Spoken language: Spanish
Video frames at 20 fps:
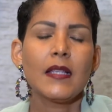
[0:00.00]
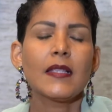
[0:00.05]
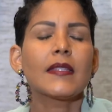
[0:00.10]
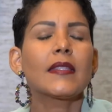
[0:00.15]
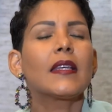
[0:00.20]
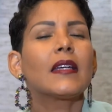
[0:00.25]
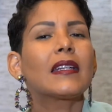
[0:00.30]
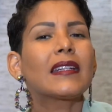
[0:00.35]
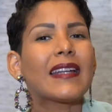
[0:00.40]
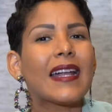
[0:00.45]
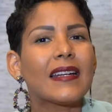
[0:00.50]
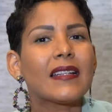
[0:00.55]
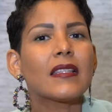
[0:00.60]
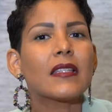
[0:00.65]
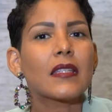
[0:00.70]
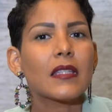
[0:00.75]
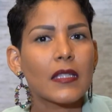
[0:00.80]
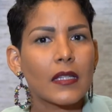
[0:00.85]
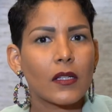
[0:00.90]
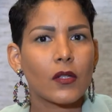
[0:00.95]
Cerrar
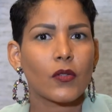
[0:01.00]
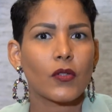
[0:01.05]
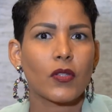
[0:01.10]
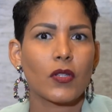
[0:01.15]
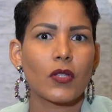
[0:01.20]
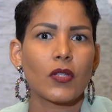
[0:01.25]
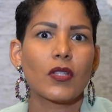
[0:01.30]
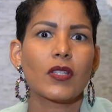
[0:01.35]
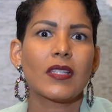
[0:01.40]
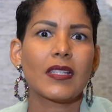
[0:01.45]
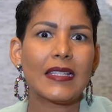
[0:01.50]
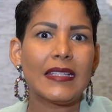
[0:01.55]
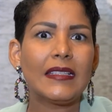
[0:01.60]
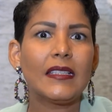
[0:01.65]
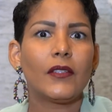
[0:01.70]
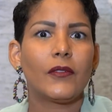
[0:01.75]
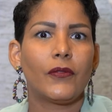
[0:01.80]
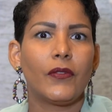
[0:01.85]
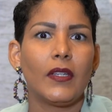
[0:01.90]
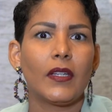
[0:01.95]
ciclos
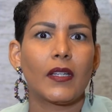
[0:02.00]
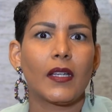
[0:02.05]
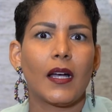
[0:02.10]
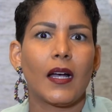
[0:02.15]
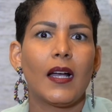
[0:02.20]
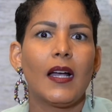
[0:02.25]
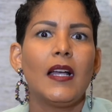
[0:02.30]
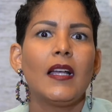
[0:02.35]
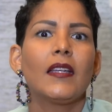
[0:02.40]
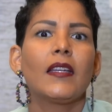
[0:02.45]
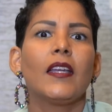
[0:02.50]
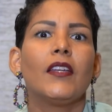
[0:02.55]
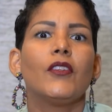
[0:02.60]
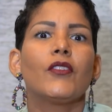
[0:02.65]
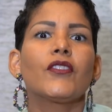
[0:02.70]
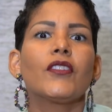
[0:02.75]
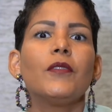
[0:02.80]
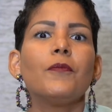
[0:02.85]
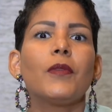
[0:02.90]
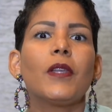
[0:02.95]
significa que
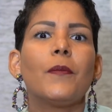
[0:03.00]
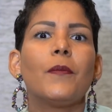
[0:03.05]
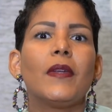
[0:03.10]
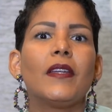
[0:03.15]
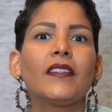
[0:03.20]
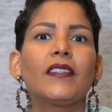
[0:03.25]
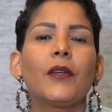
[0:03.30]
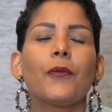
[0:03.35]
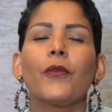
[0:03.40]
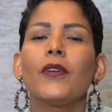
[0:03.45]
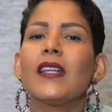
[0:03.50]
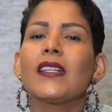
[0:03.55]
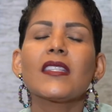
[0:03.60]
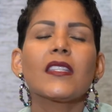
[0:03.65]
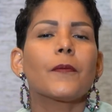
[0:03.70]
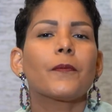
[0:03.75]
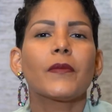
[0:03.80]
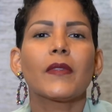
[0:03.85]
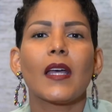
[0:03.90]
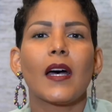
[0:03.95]
yo simplemente voy a
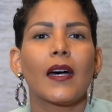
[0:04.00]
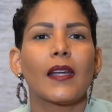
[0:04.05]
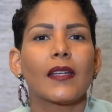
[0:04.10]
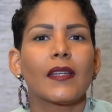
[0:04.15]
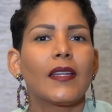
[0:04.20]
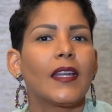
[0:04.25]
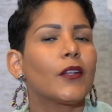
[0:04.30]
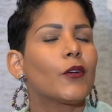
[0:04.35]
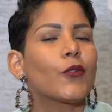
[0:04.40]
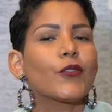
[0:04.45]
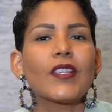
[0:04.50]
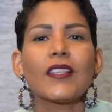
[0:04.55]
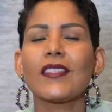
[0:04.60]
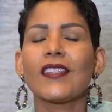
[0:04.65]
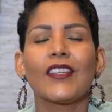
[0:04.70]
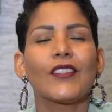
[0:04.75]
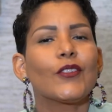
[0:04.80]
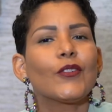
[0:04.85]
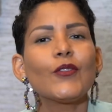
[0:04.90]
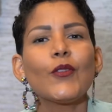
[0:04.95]
aceptar que hay cosas
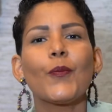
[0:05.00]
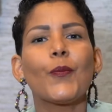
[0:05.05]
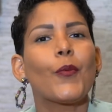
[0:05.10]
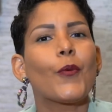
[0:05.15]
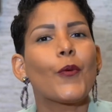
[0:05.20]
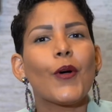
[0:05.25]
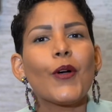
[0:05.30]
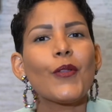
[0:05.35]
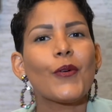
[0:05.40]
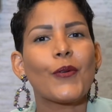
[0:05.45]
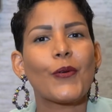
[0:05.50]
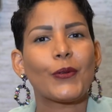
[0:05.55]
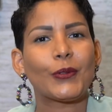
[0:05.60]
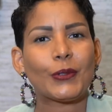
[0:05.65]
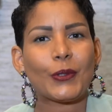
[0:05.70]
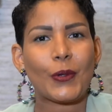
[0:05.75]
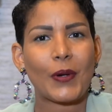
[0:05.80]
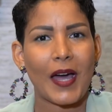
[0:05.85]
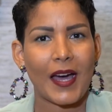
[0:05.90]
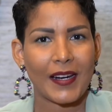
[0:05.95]
que yo no puedo
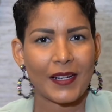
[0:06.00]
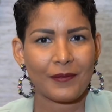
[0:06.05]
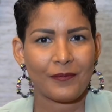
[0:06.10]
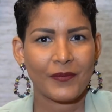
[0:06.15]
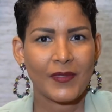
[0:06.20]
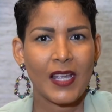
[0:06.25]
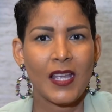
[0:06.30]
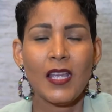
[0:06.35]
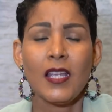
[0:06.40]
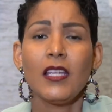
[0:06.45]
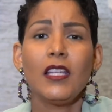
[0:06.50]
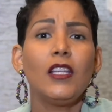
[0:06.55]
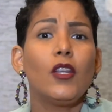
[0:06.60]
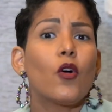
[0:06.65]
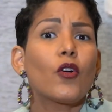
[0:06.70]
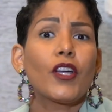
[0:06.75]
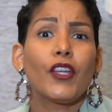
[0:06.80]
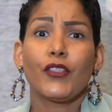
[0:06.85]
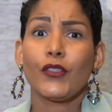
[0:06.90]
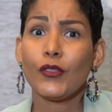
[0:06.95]
controlar. Y
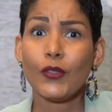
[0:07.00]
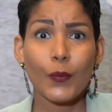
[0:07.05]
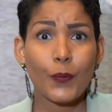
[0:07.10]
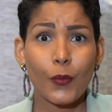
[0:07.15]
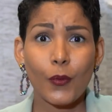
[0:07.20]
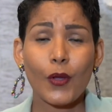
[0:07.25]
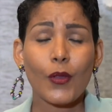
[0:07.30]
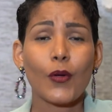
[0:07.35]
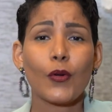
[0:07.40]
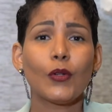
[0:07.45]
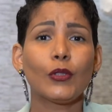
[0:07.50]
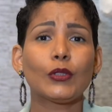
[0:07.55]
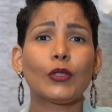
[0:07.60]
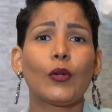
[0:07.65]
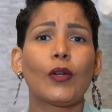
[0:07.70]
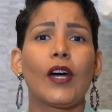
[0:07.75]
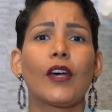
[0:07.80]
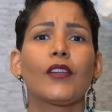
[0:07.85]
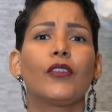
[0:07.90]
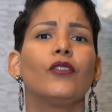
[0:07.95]
lo que yo no puedo
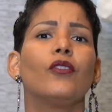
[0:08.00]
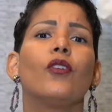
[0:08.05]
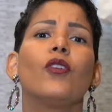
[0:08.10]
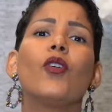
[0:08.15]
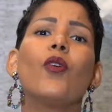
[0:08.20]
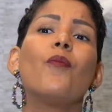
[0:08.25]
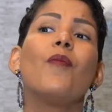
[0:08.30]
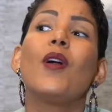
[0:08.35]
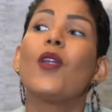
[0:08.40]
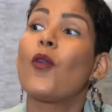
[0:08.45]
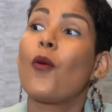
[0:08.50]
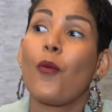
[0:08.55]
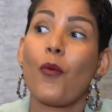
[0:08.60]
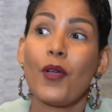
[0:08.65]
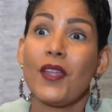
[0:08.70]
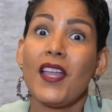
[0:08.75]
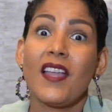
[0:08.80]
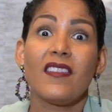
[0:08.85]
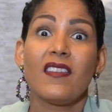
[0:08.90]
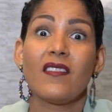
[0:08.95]
controlar no me lo
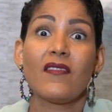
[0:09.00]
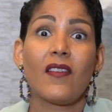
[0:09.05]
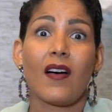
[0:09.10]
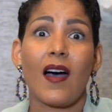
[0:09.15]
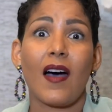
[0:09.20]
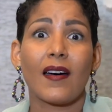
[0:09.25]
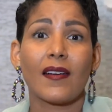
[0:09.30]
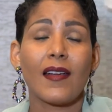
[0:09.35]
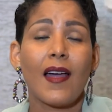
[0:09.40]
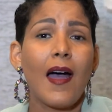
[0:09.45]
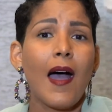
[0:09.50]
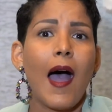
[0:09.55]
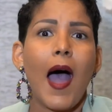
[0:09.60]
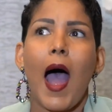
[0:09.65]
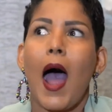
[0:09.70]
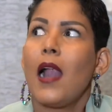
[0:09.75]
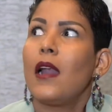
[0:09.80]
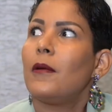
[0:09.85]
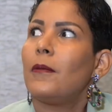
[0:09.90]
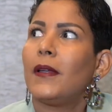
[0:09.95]
voy a llevar
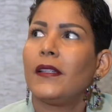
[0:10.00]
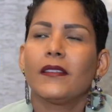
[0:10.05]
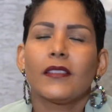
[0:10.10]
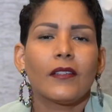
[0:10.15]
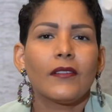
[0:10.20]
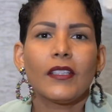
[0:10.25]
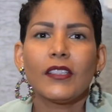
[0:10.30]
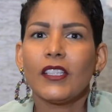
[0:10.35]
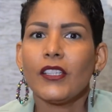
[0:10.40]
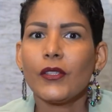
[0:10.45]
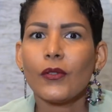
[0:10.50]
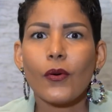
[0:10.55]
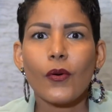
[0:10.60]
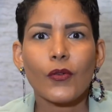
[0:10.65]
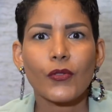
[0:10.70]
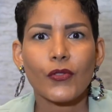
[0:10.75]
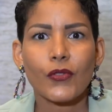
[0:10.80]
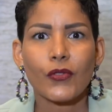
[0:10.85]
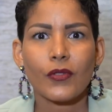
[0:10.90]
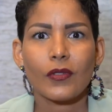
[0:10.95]
al
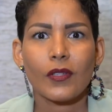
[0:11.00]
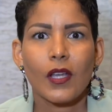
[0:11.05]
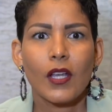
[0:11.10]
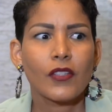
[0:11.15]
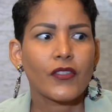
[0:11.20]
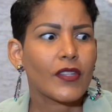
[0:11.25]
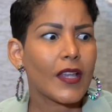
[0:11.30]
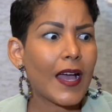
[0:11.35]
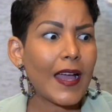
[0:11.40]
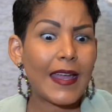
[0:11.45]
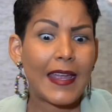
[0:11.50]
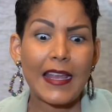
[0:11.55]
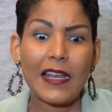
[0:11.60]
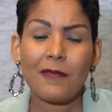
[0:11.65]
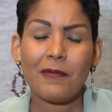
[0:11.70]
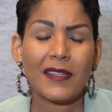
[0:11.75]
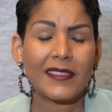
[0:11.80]
2022 o sea, el